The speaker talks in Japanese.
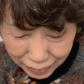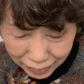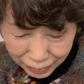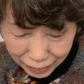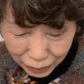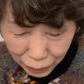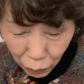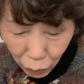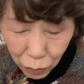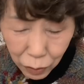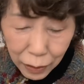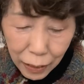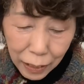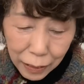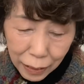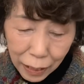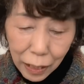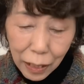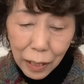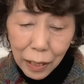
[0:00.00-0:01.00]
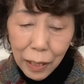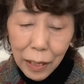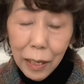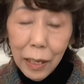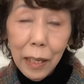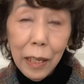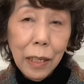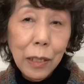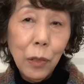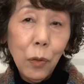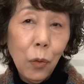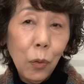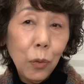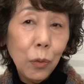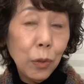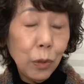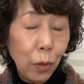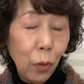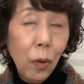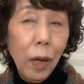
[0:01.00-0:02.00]
いろんなね、えー、道
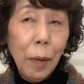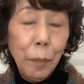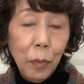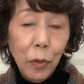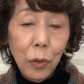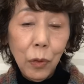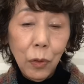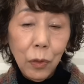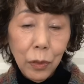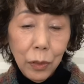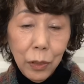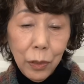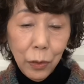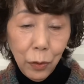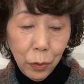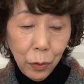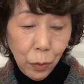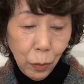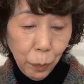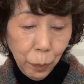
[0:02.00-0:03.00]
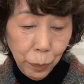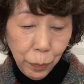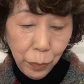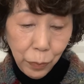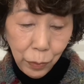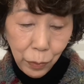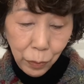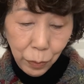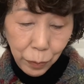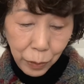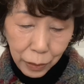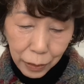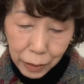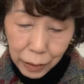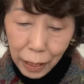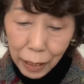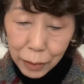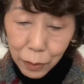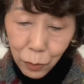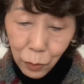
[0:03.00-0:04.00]
具とかものちょっと、うん、ち
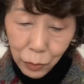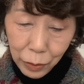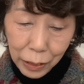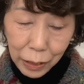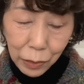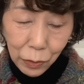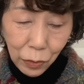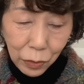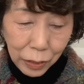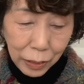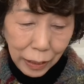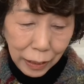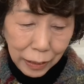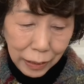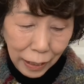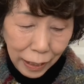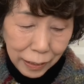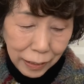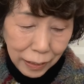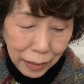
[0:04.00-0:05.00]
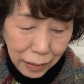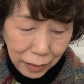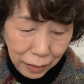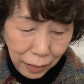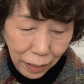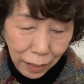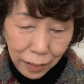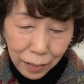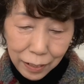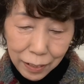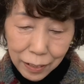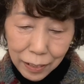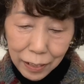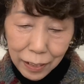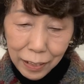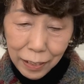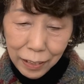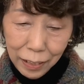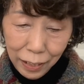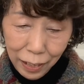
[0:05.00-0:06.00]
らっとね載っていたりして
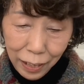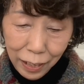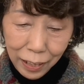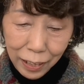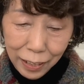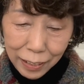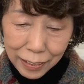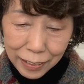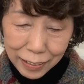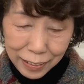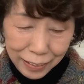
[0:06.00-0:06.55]
はい